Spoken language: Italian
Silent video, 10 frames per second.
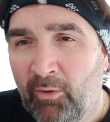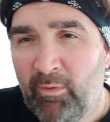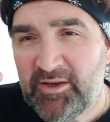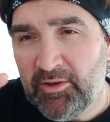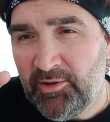
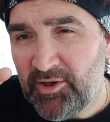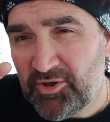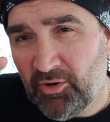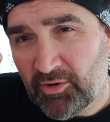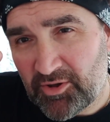questo è il
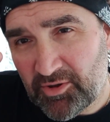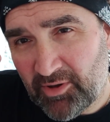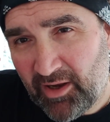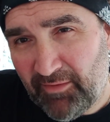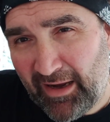discorso
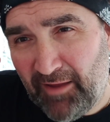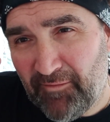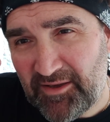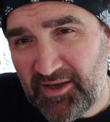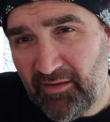che, che
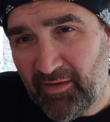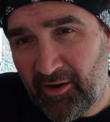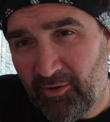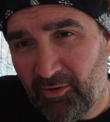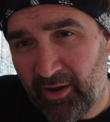
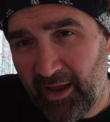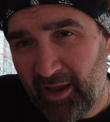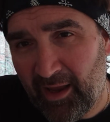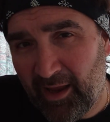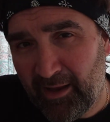facevano
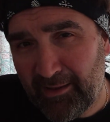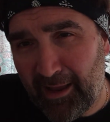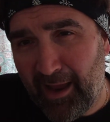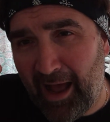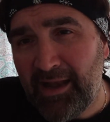eh,
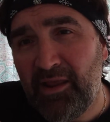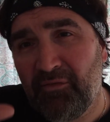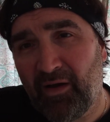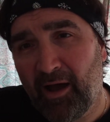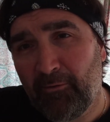eh, anni
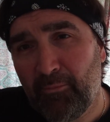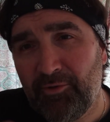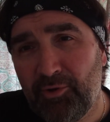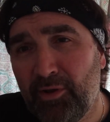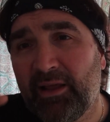fa,
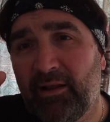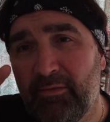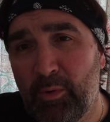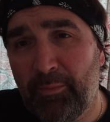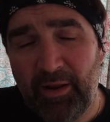quando noi
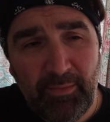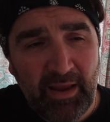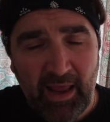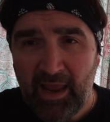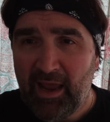eravamo primi,
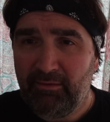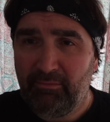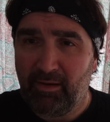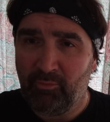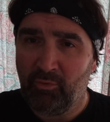
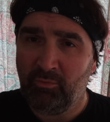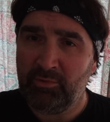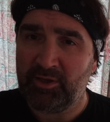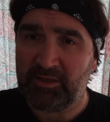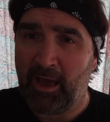avevamo un
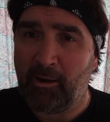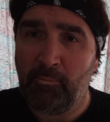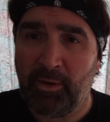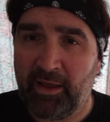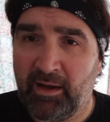distacco,
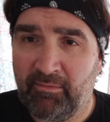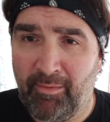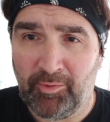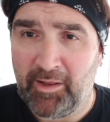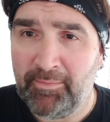perché
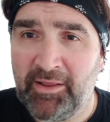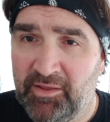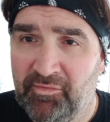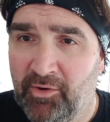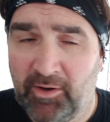eravamo talmente
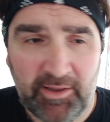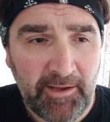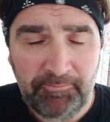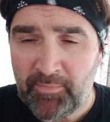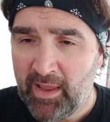
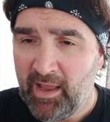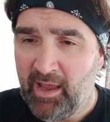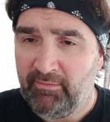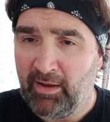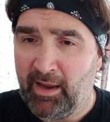forti,
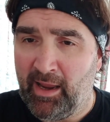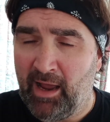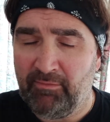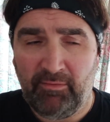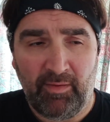eh, eh,
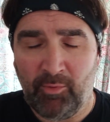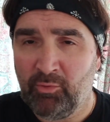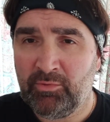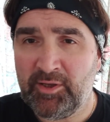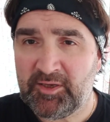avevamo
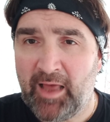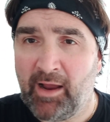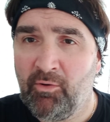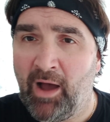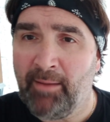un
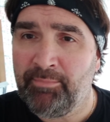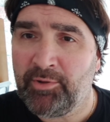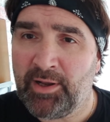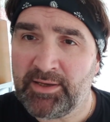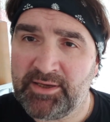distacco ampio
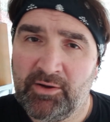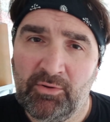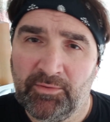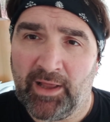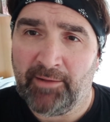dalla
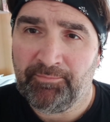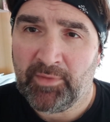seconda,